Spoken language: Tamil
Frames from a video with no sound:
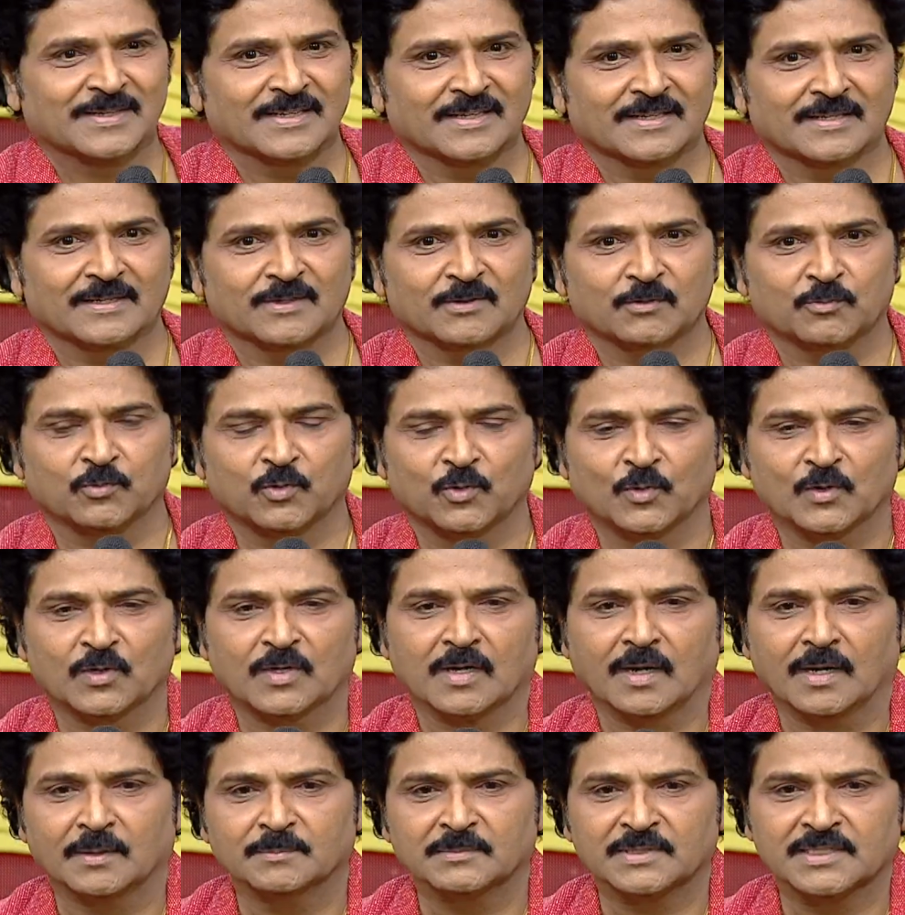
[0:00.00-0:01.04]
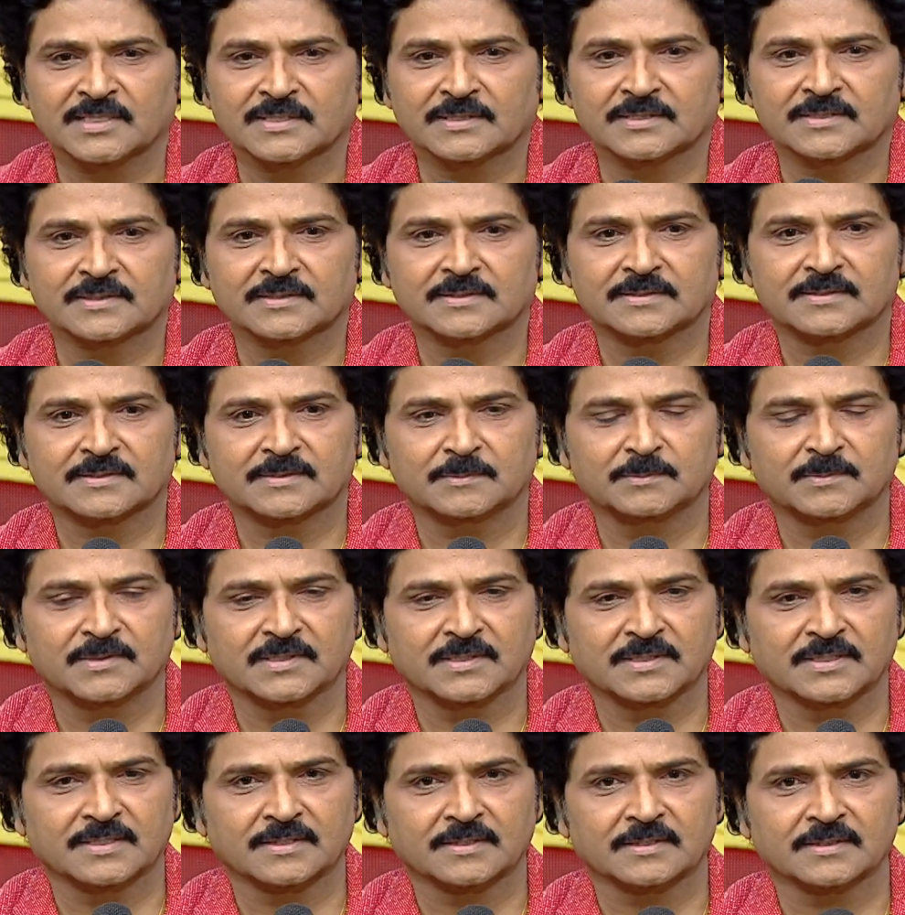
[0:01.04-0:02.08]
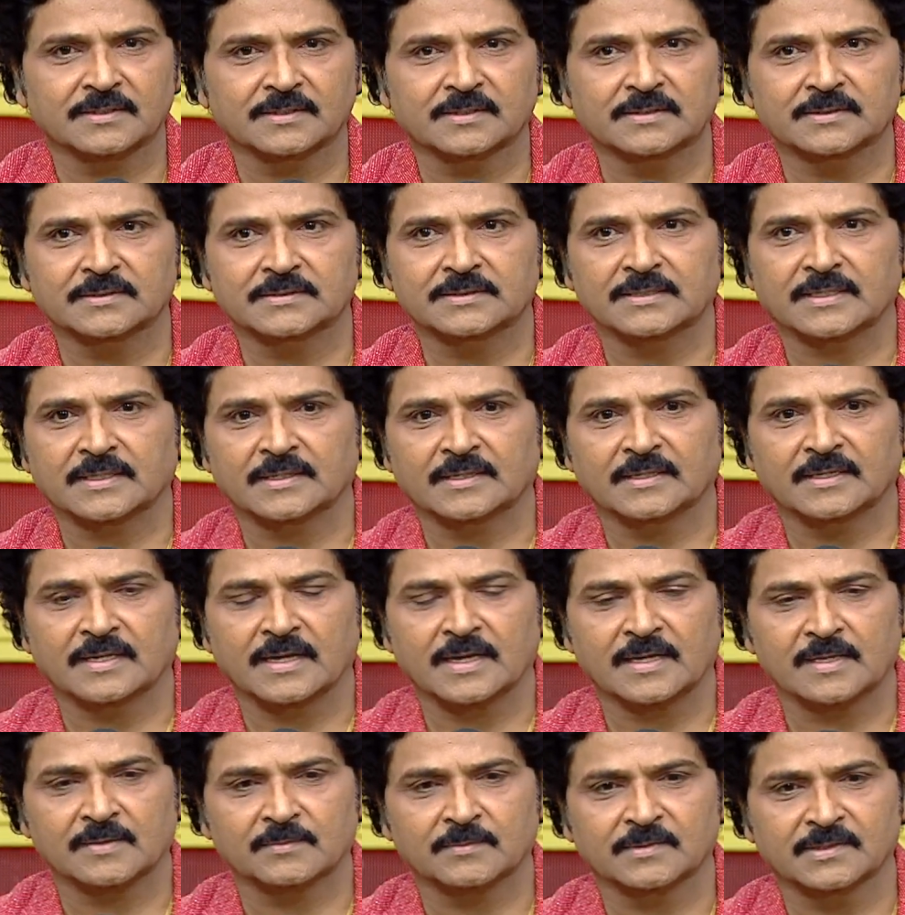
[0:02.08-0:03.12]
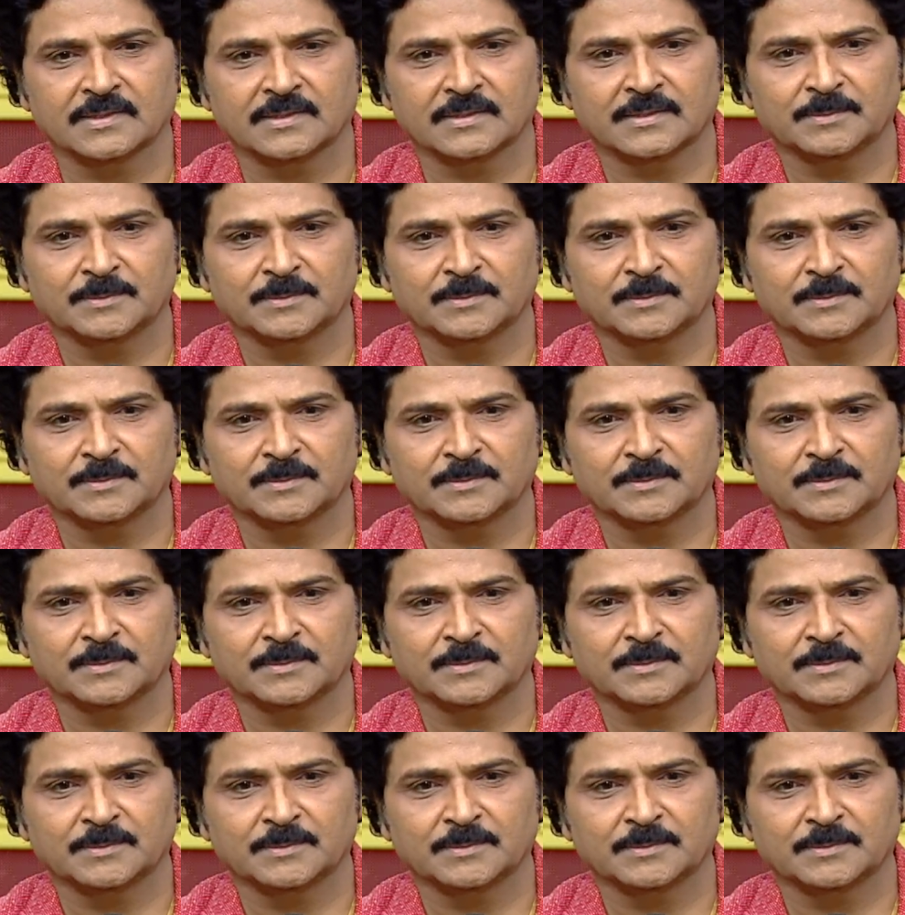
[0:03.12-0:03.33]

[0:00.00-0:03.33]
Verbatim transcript: க ஃபுல் காமெடி ஸ்கிரிப்டு எனக்கு சார் நான் வந்து